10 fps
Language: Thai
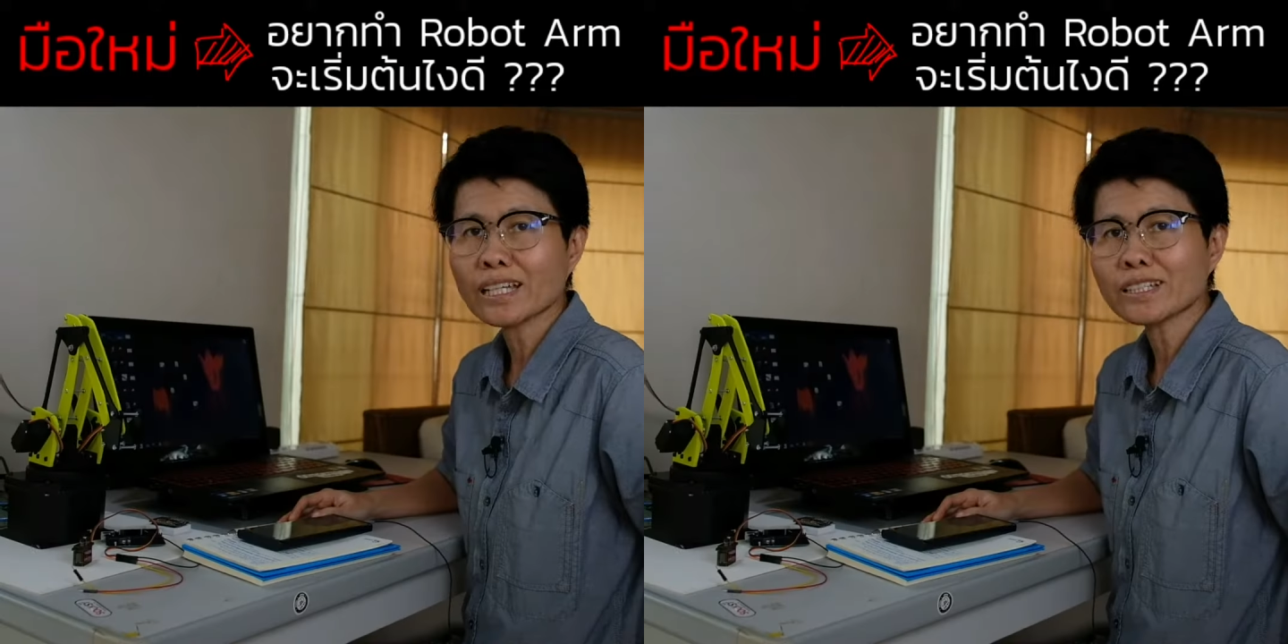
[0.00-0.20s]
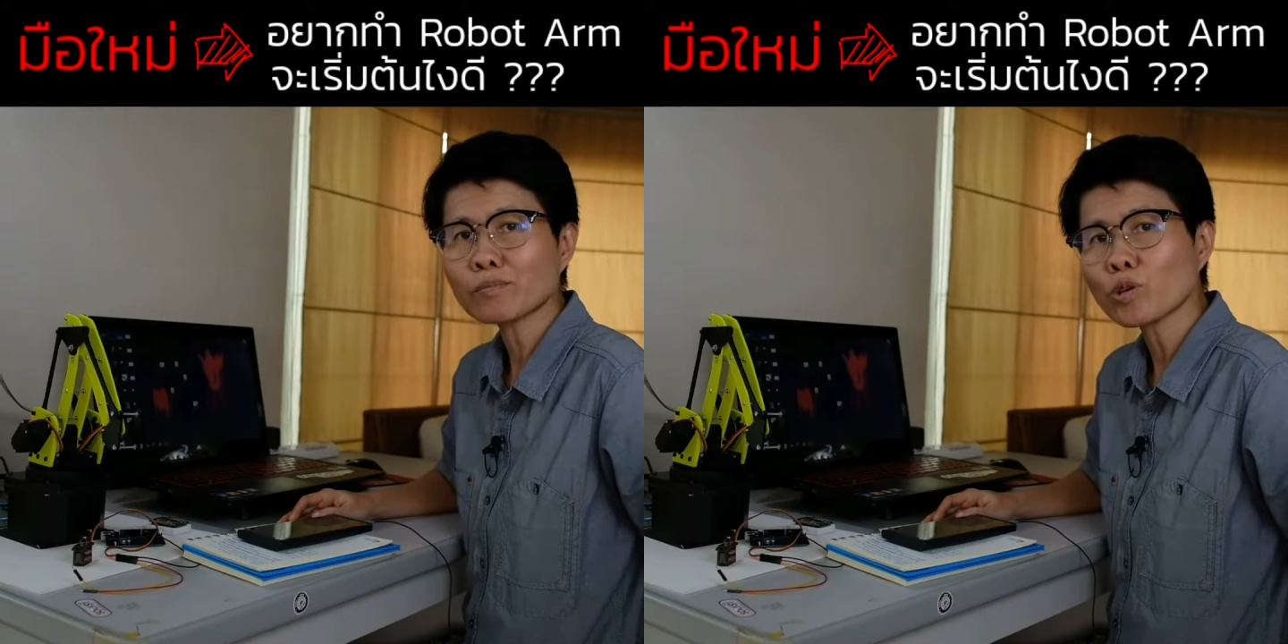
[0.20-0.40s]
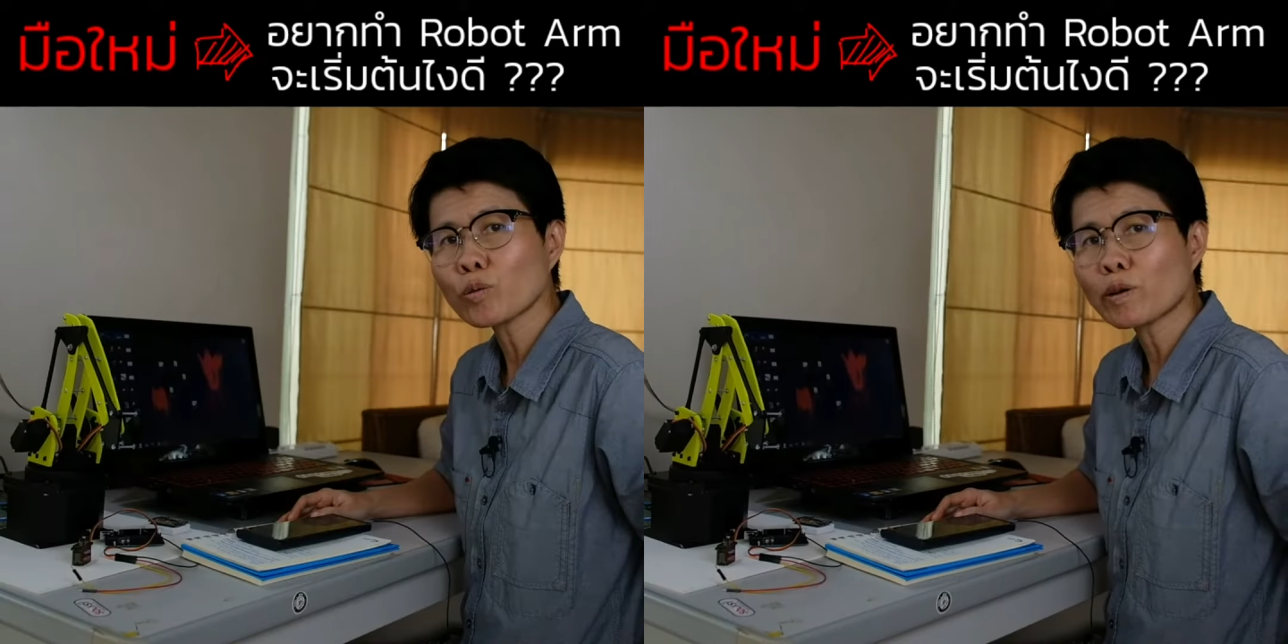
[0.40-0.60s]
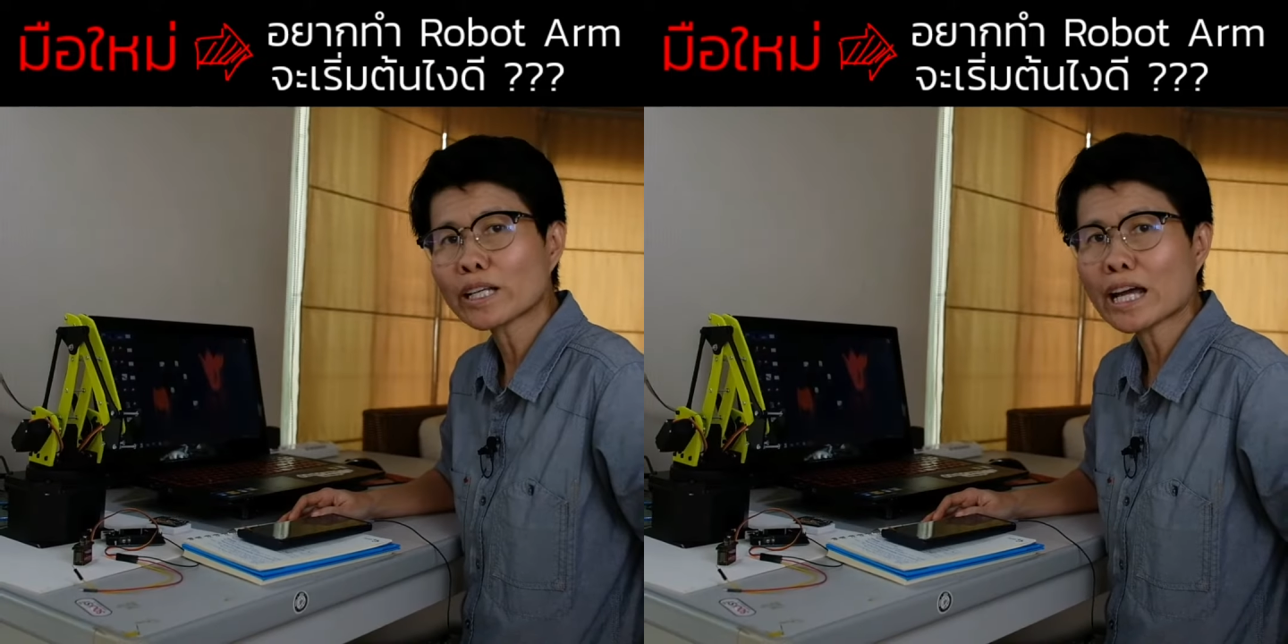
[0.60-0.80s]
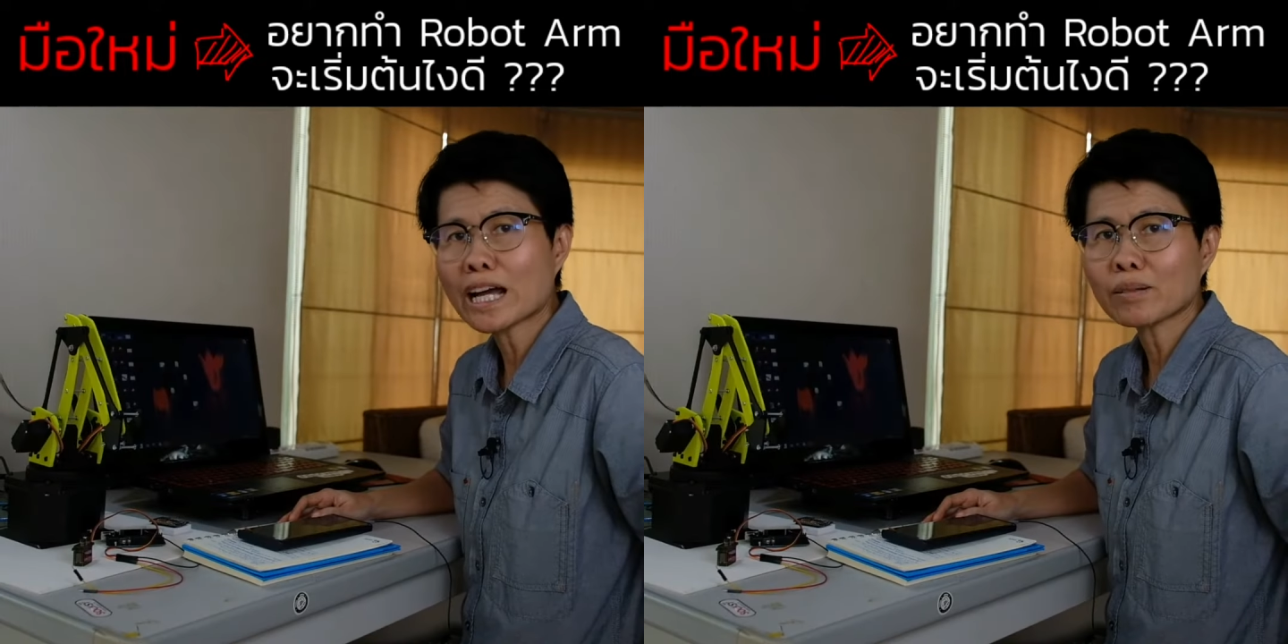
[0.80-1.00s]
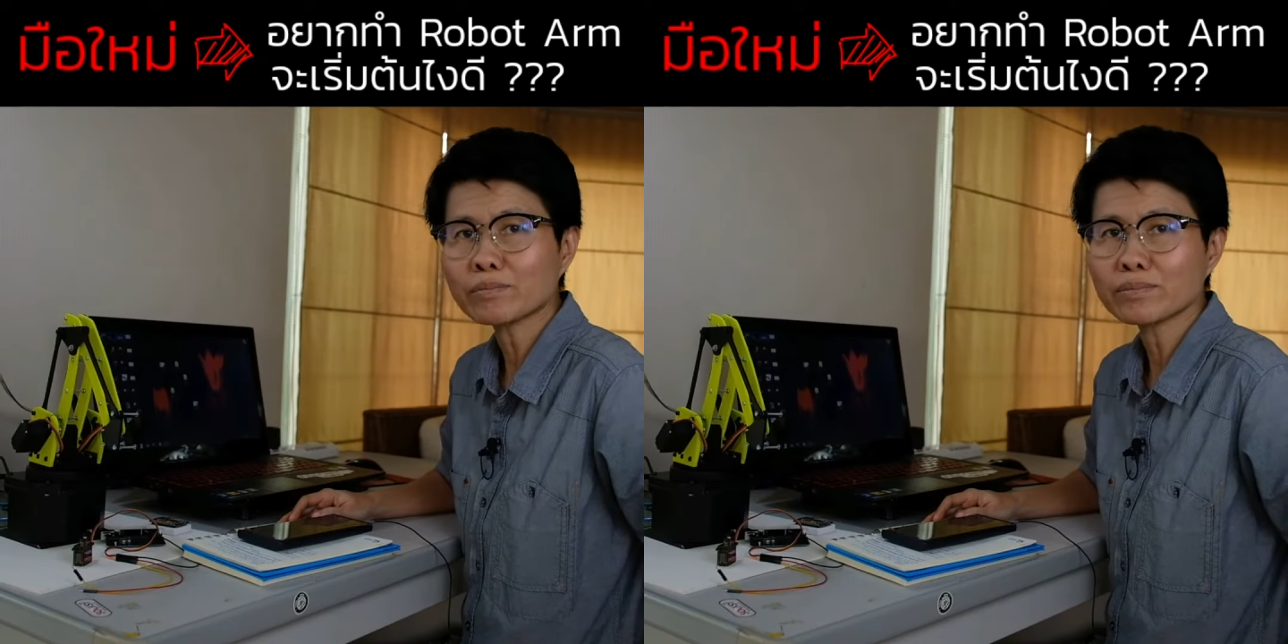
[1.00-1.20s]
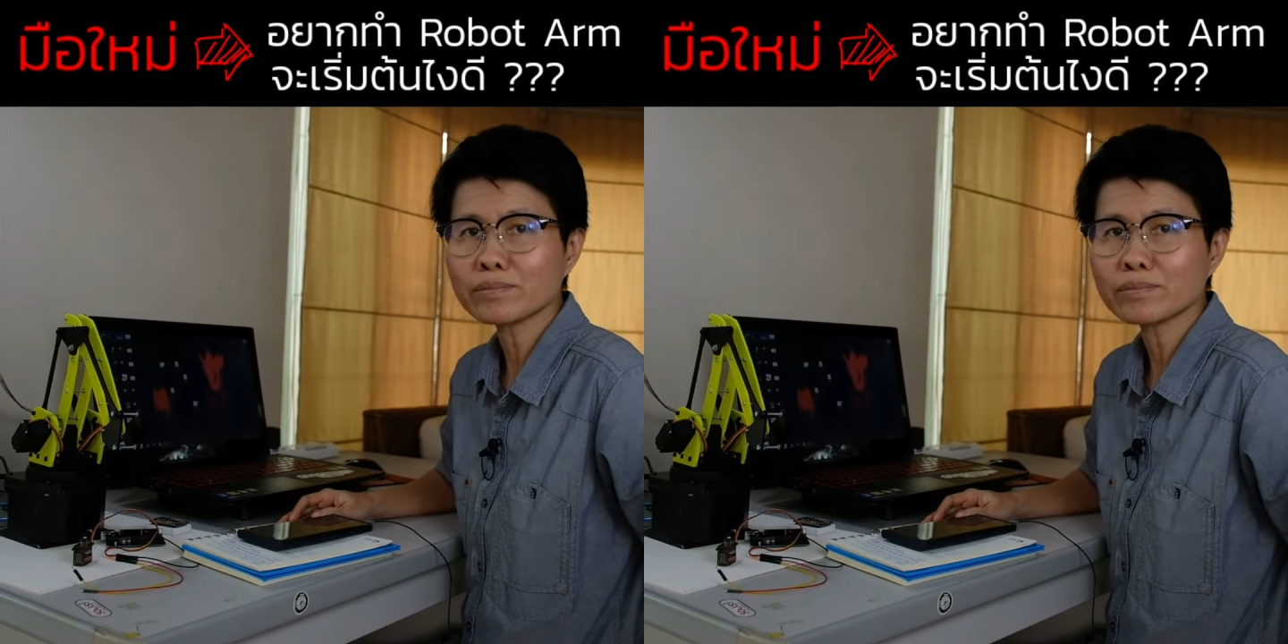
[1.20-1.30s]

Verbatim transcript: การทำโรบอทอาร์ม